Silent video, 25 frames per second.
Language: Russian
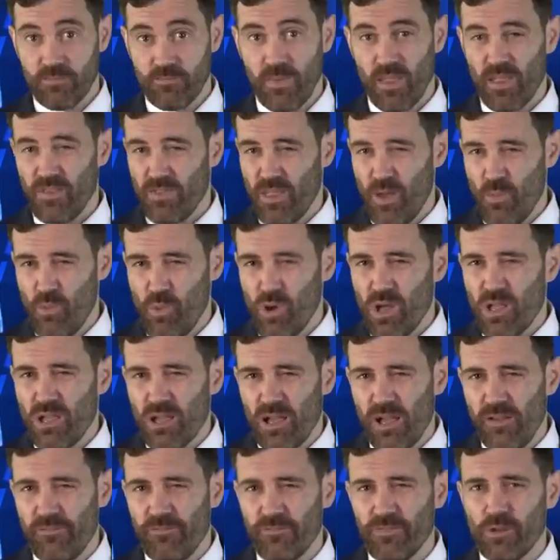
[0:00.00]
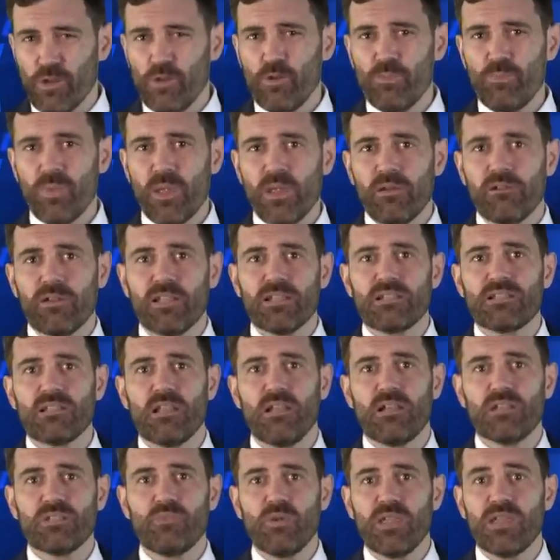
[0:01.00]
На прошлой неделе было несколько
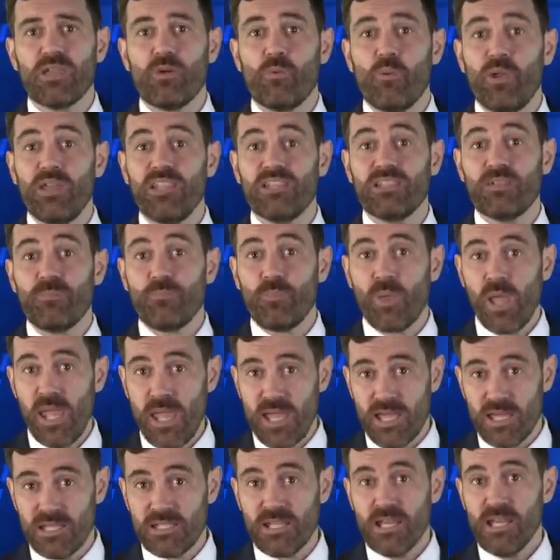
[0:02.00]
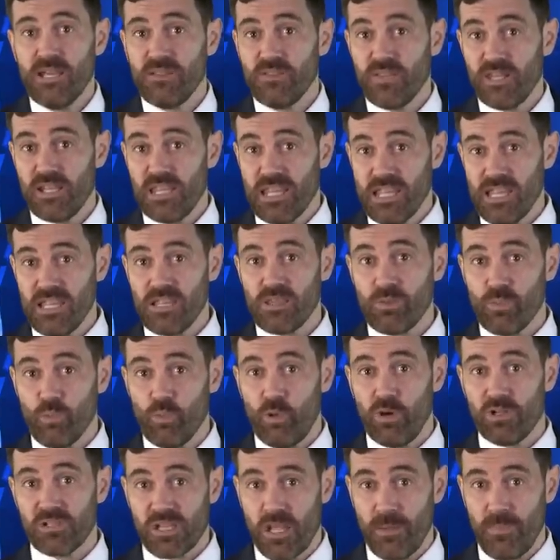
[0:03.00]
периодов, когда было похоже, что
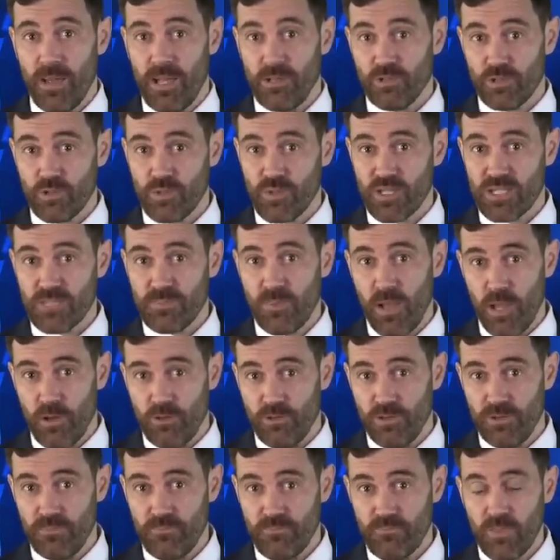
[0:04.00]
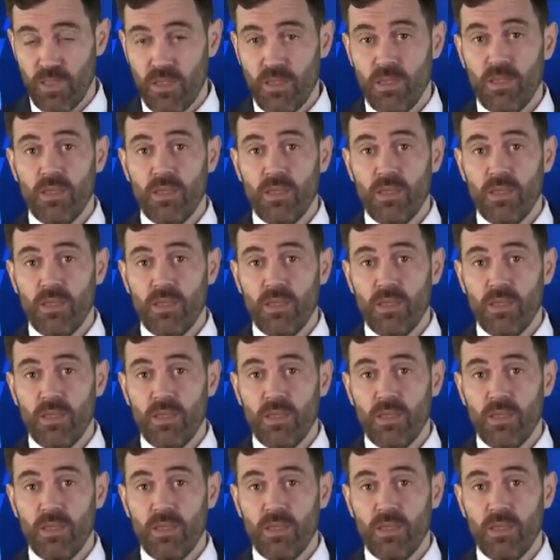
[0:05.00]
эфир на стадии взрыва.